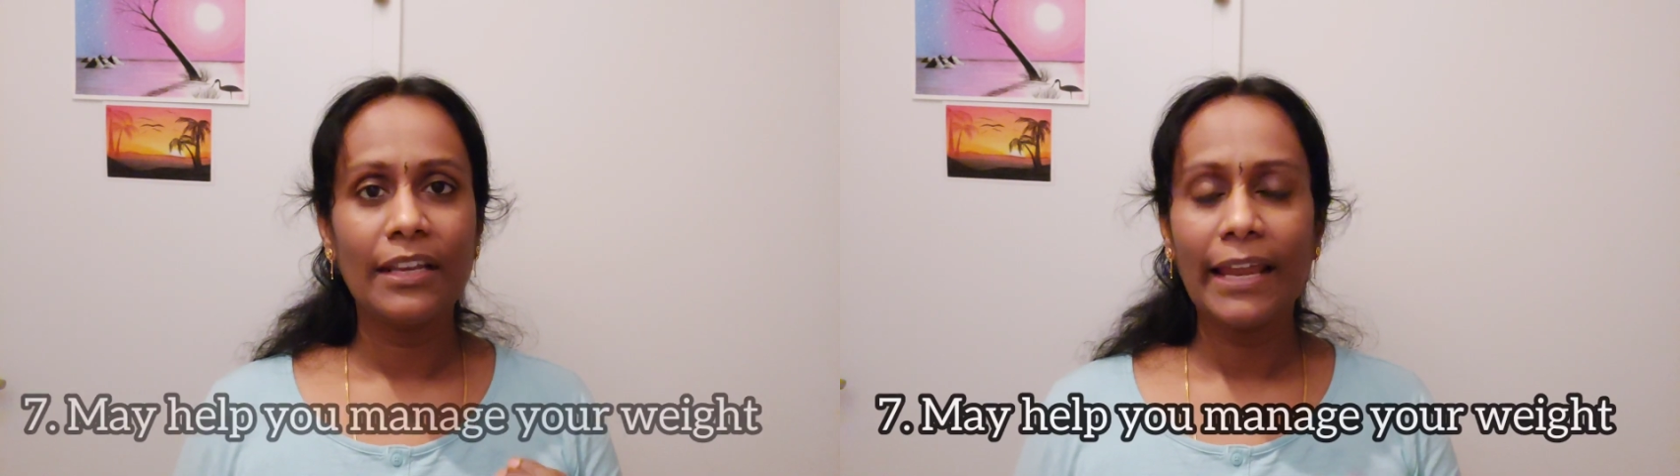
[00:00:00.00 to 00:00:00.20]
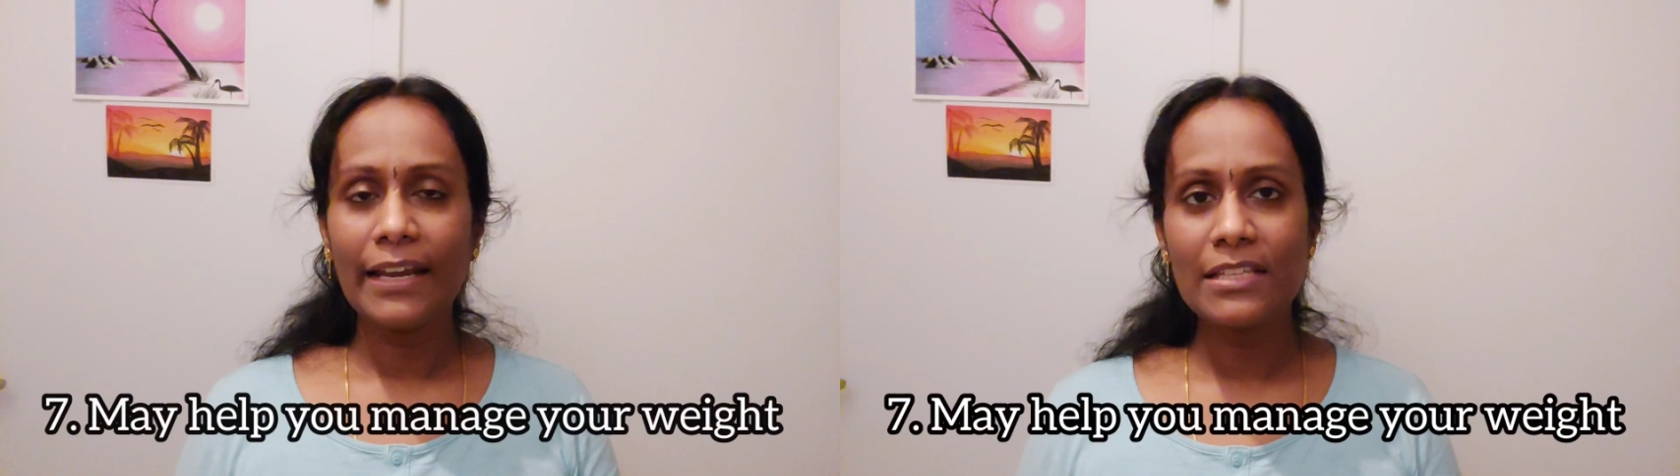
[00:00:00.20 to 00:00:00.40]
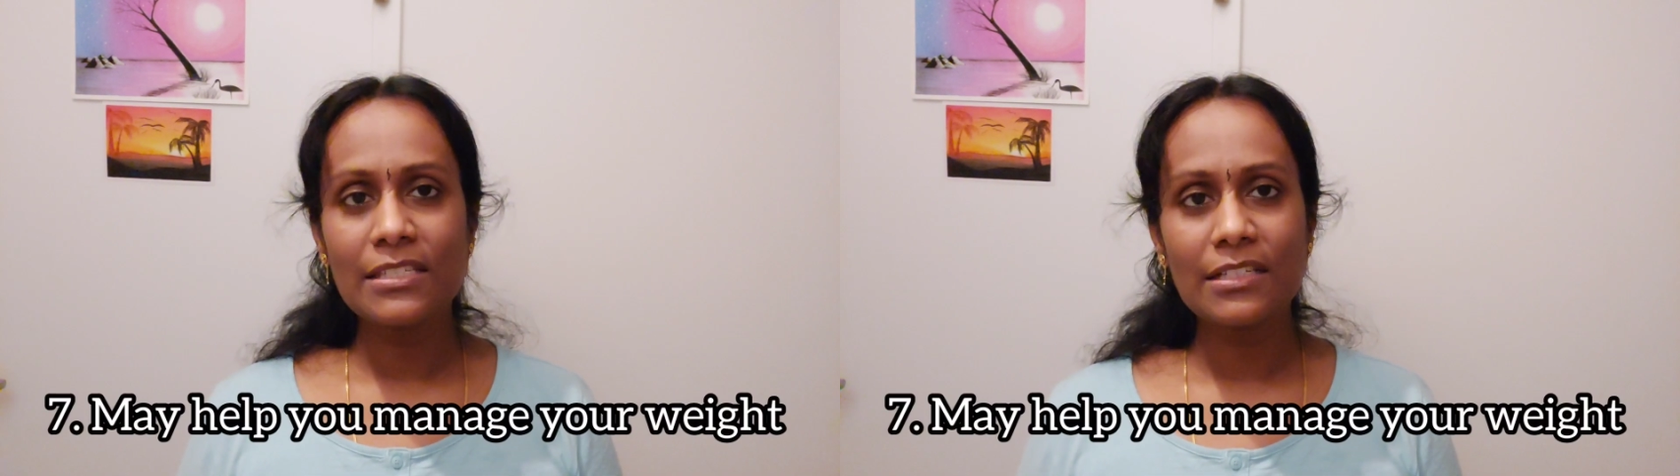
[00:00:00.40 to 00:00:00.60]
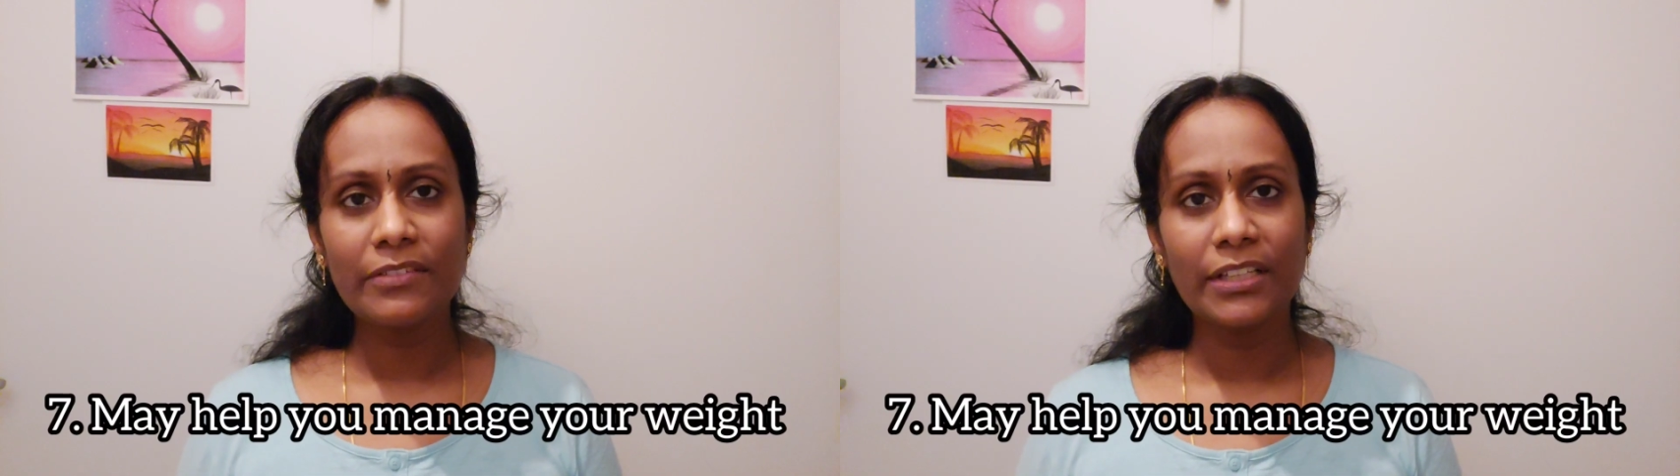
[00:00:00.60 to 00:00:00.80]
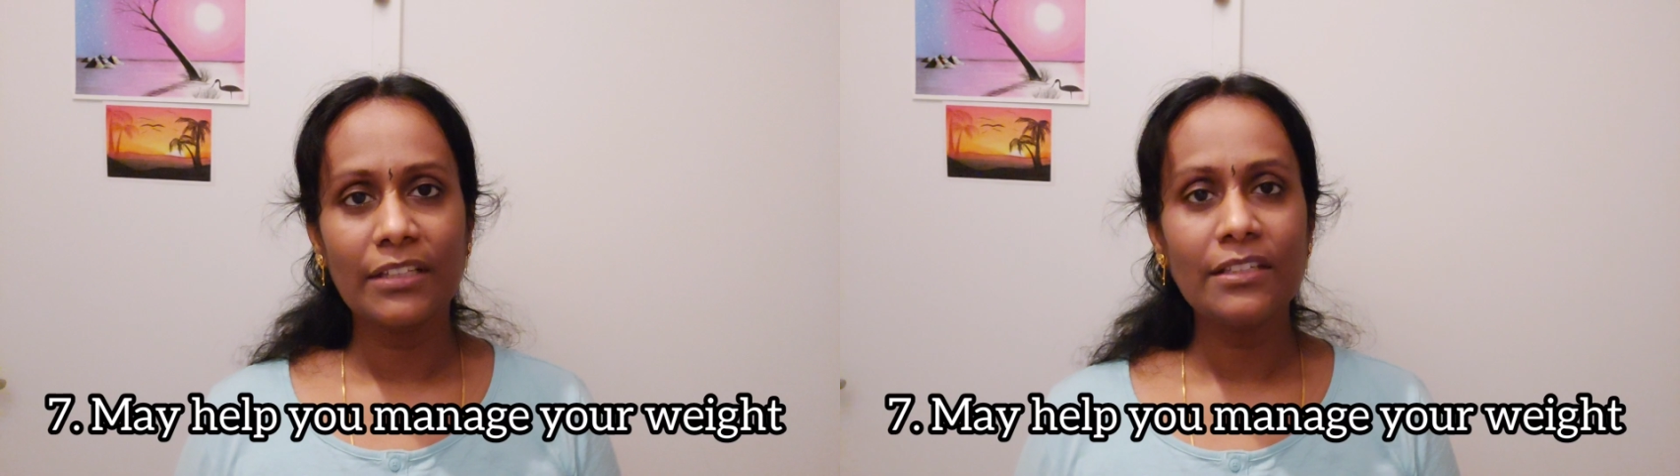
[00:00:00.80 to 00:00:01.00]
லேடிஸ்க்கு
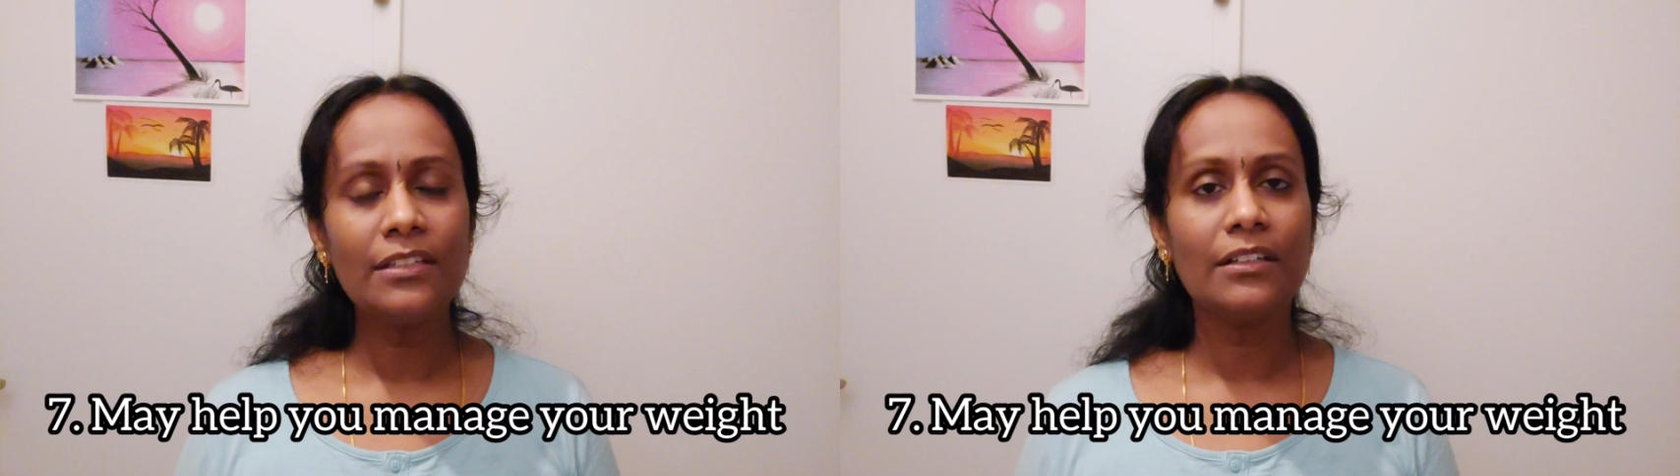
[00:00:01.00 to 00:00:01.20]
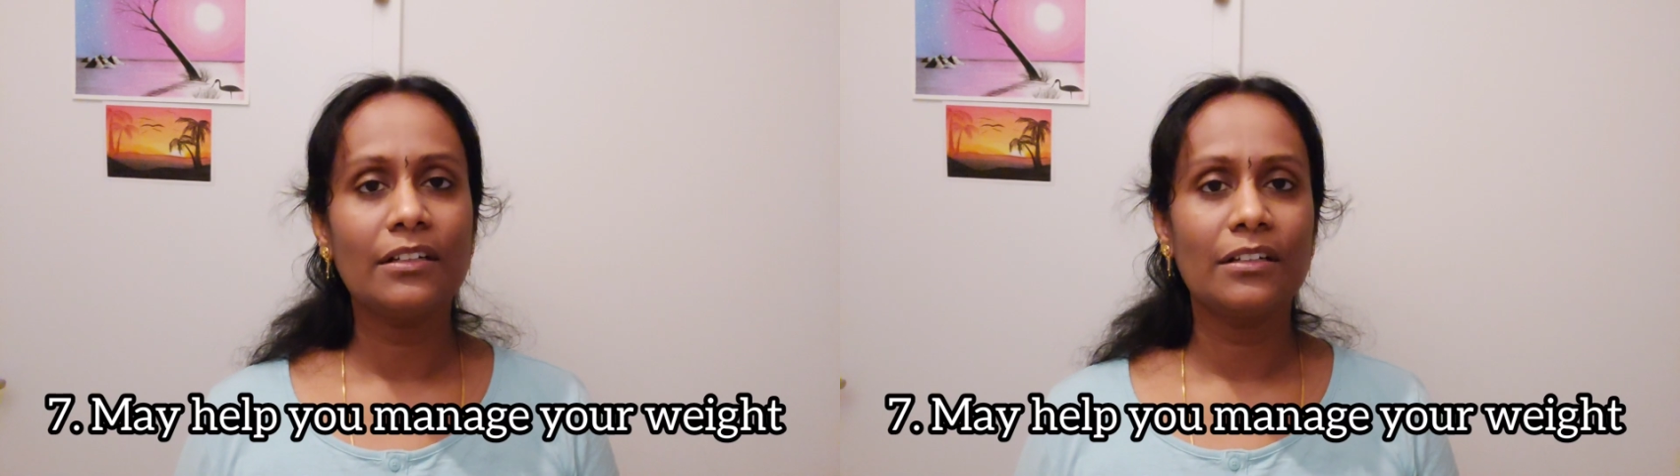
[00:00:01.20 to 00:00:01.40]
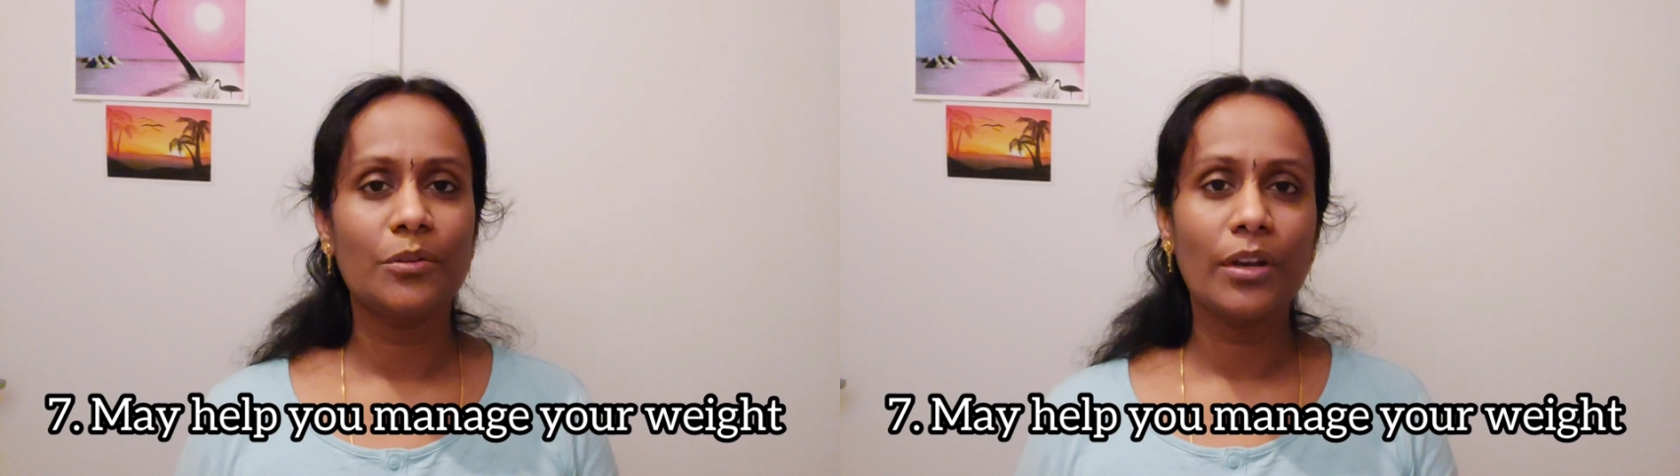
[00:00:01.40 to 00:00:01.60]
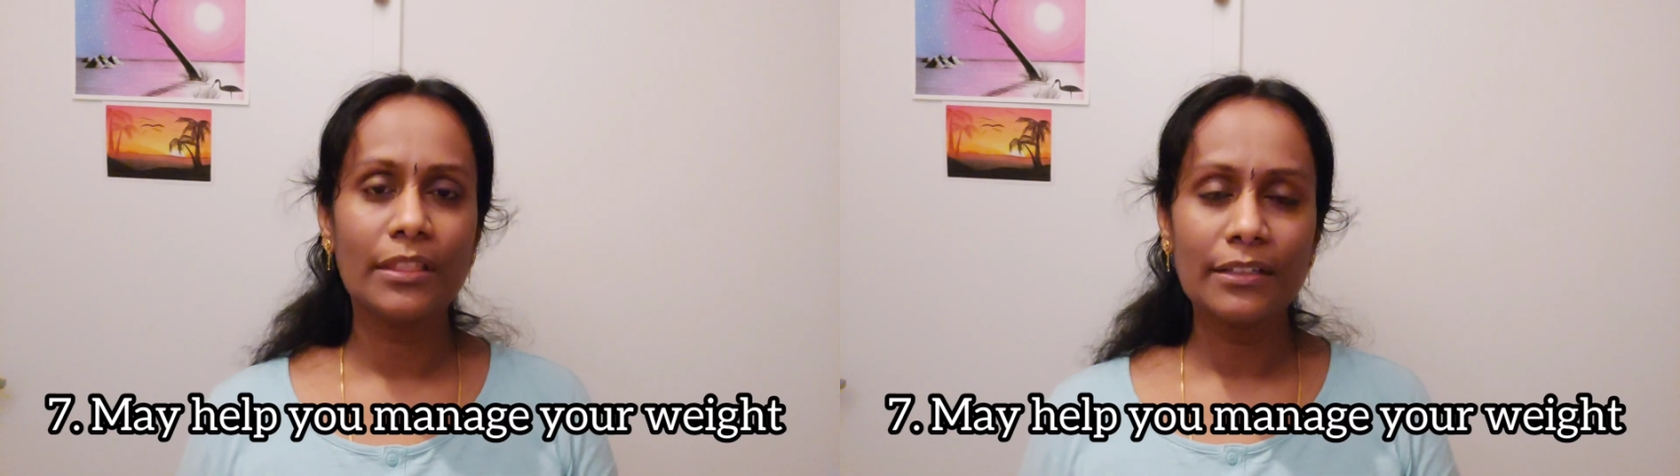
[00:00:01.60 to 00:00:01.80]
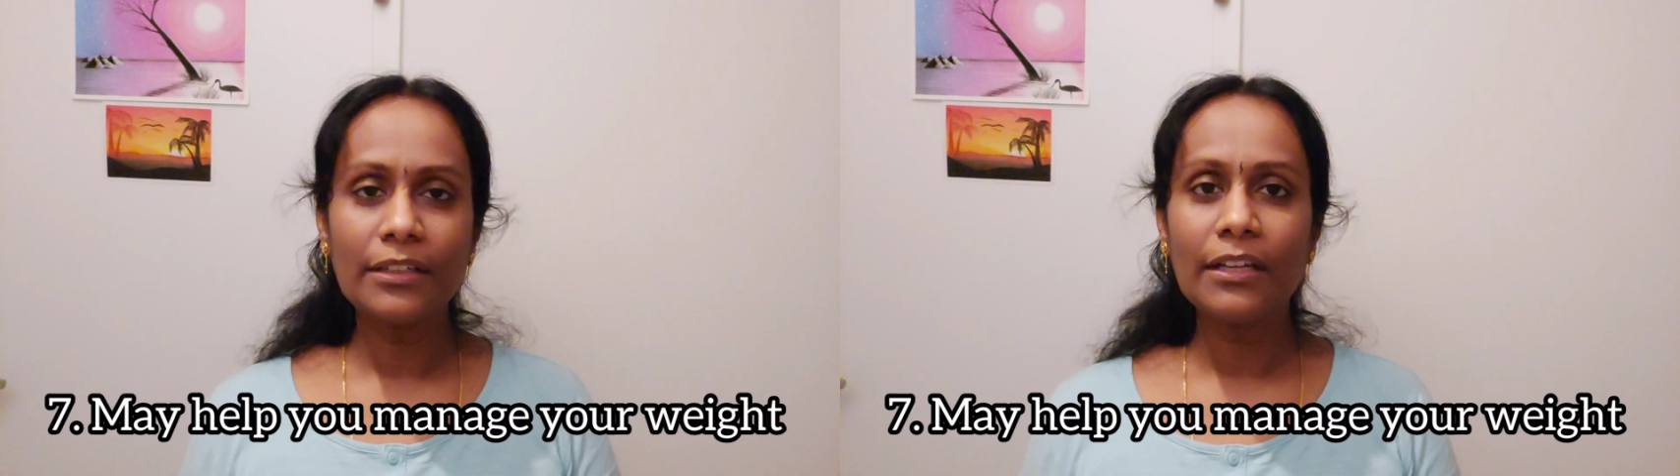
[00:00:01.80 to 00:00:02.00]
வந்து ஒரு
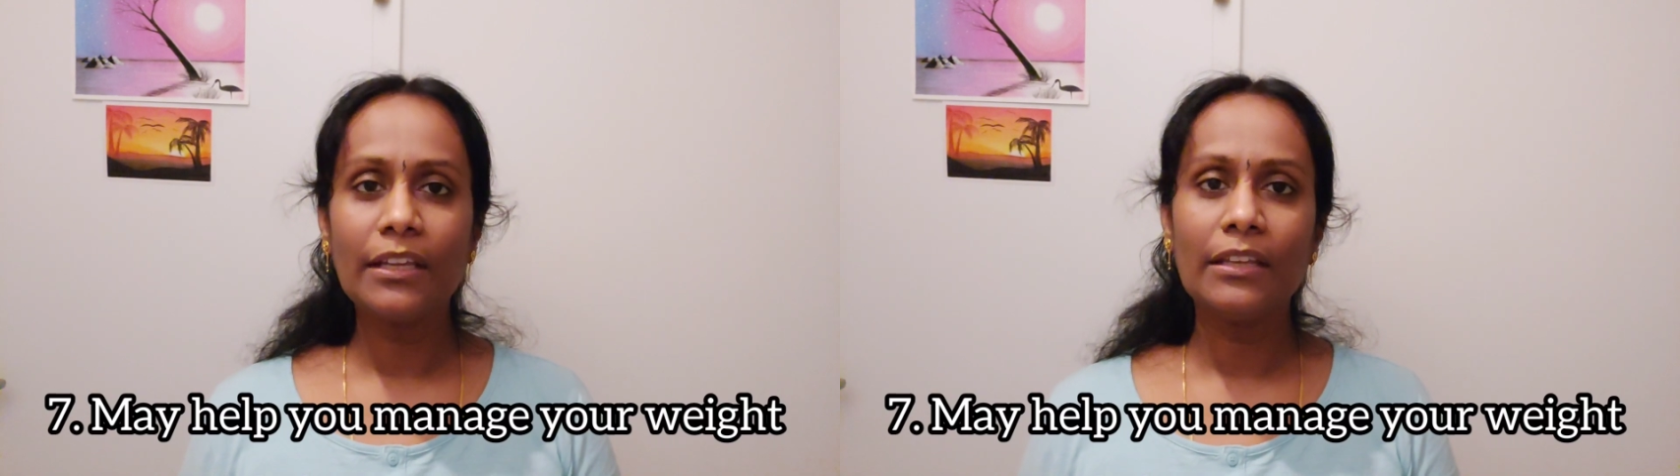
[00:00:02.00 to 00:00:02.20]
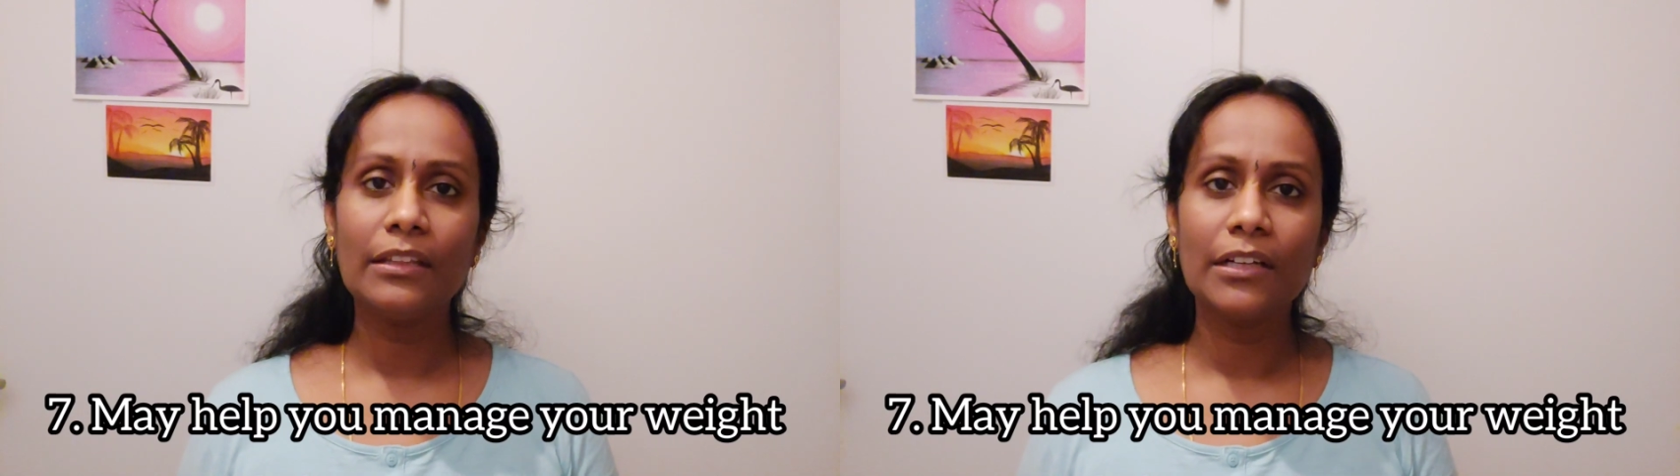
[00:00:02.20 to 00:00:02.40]
தேர்ட்டி